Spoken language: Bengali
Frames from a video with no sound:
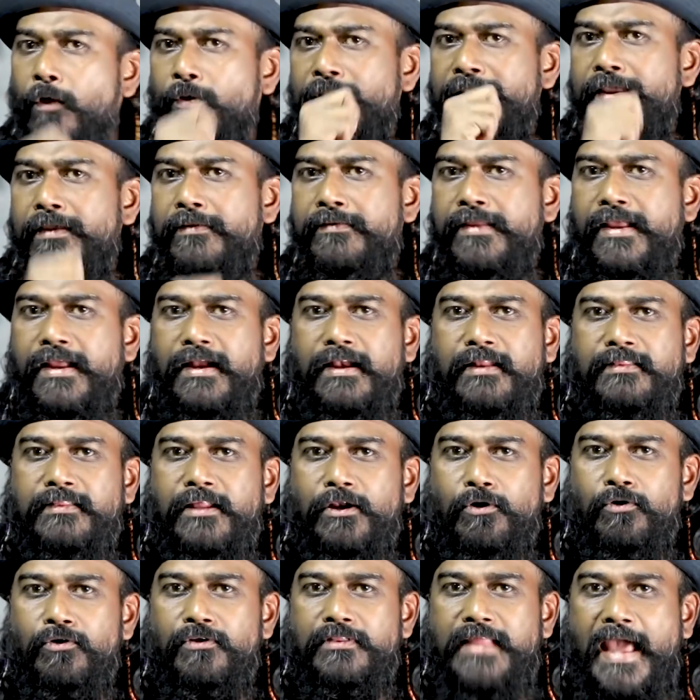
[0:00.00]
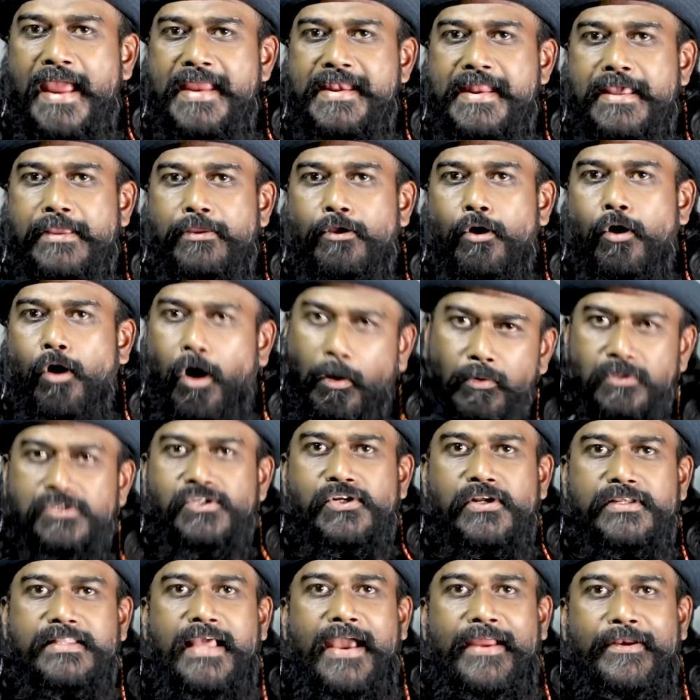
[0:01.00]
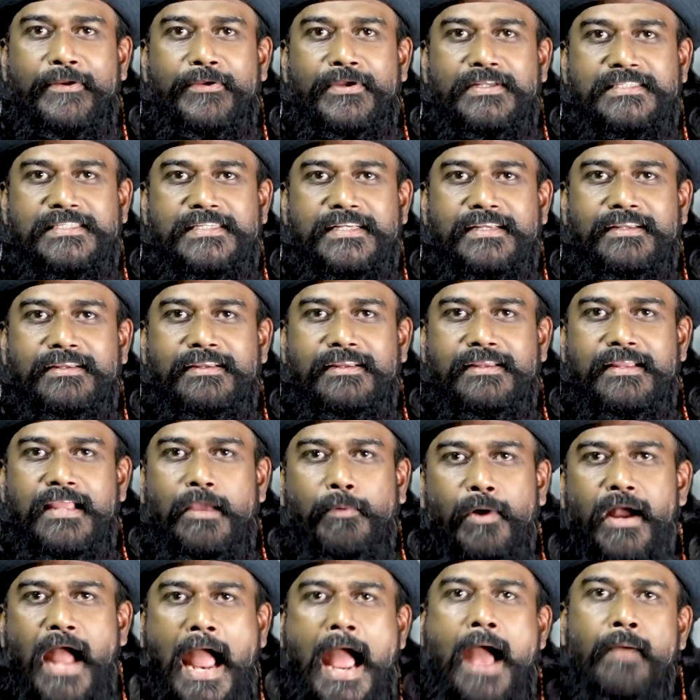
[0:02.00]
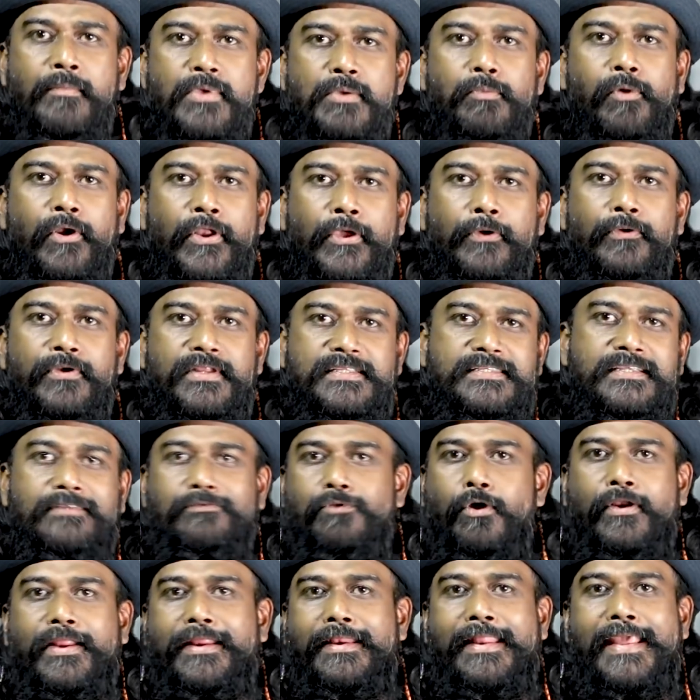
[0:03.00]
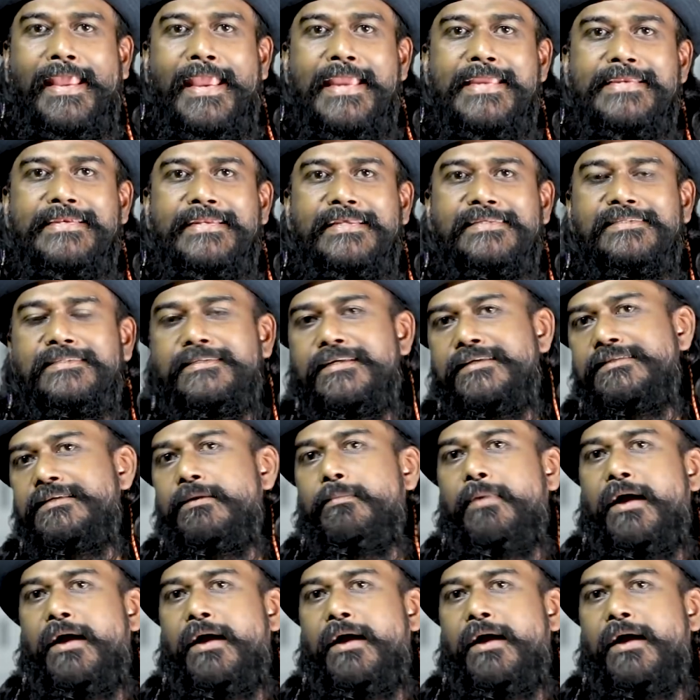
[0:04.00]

তাহলে কি ক্রিকেটারদের কোনো দায় নেই অবশ্যই দায় রয়েছে এবং আমি মনে করি যে ধরেন এই টেস্টে যে